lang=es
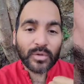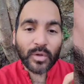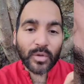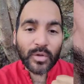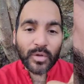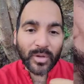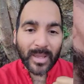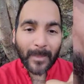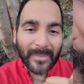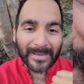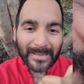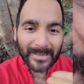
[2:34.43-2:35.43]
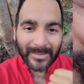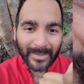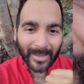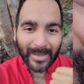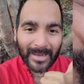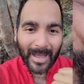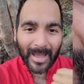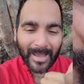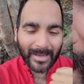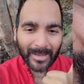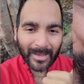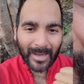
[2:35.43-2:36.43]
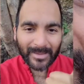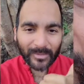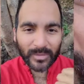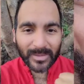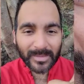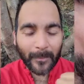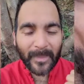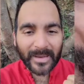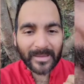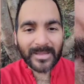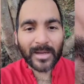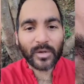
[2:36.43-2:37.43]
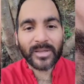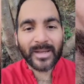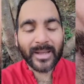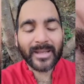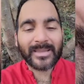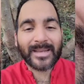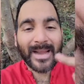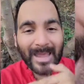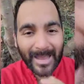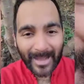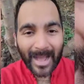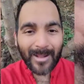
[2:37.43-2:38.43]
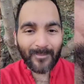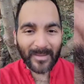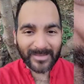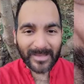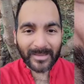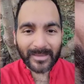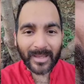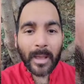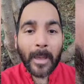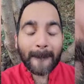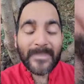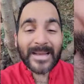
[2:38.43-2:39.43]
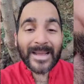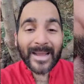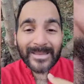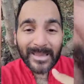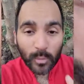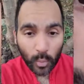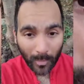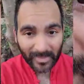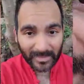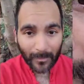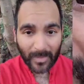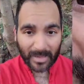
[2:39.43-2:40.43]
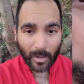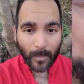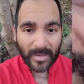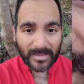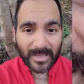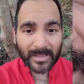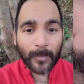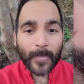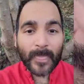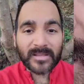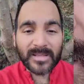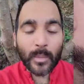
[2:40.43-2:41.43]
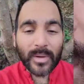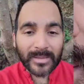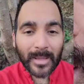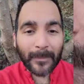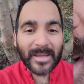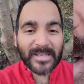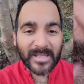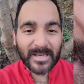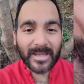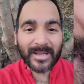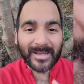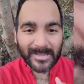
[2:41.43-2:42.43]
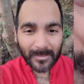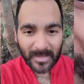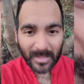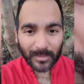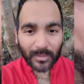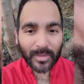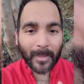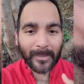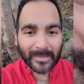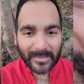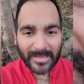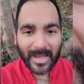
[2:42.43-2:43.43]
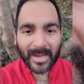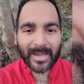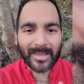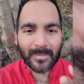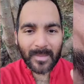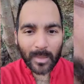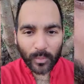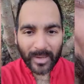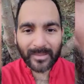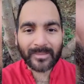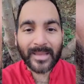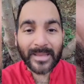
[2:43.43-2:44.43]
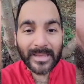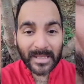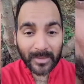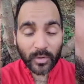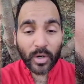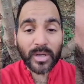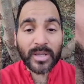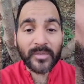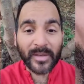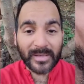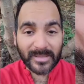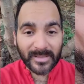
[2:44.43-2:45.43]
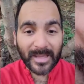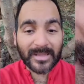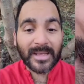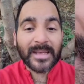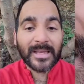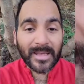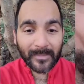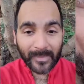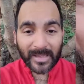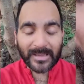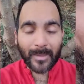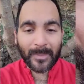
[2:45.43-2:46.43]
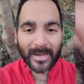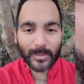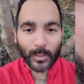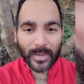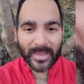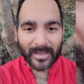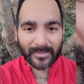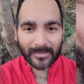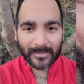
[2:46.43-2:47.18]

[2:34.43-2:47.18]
Todo lo que aprendiste en, las otras experiencias lo tenés que traer al presente para que esta nueva etapa que comenzas sea una etapa llena de crecimiento, de aprendizaje, de madurez, de equilibrio y felicidad y bienestar para tu vida.